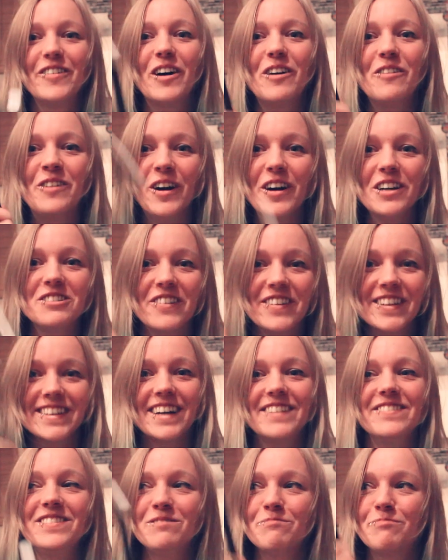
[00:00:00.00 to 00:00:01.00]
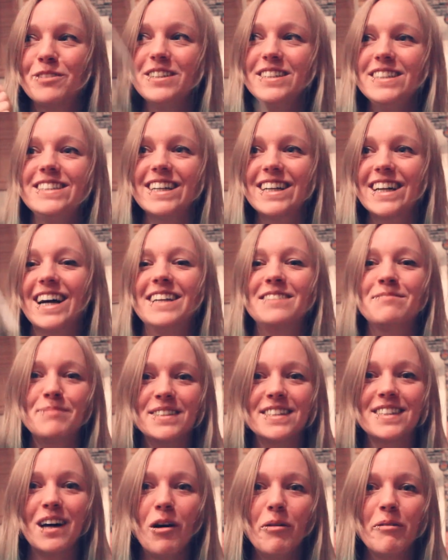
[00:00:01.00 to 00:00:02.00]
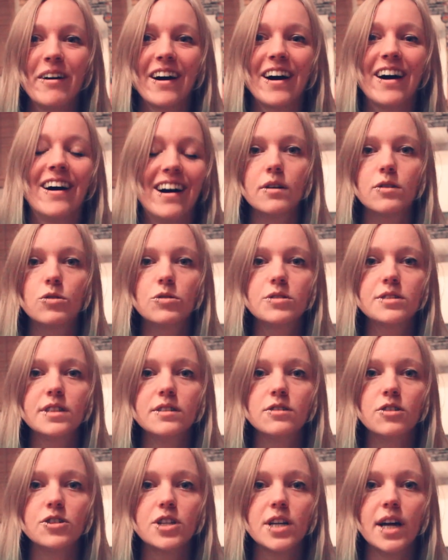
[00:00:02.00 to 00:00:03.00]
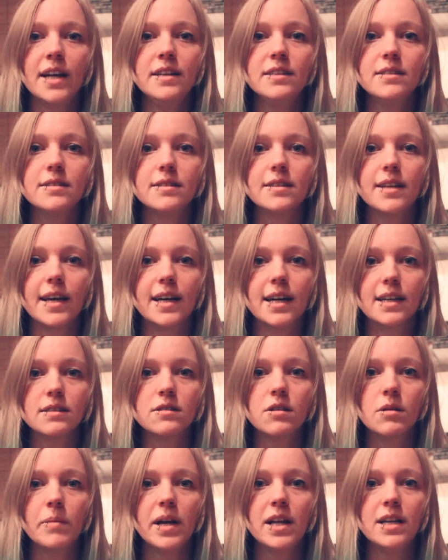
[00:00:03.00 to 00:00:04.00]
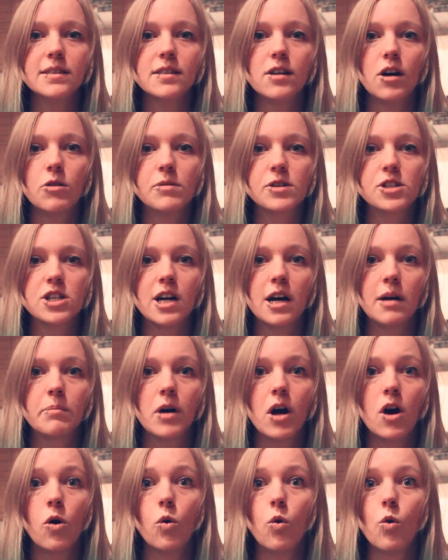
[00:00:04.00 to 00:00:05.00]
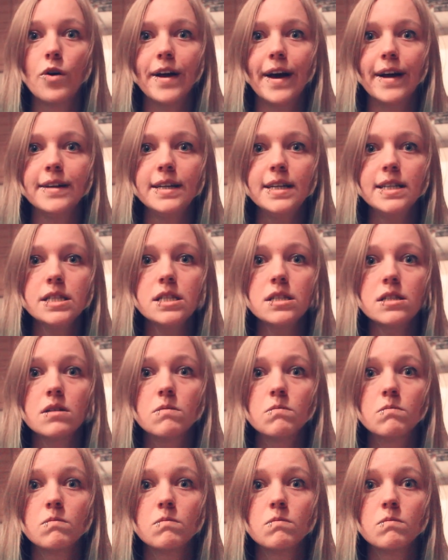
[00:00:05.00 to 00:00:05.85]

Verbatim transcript: Warum höre ich mich an wie ein Politiker? Ich bin Zauberer. Guckt ihn euch an, es ist ein ganz normaler Zauberstab. Oder nicht?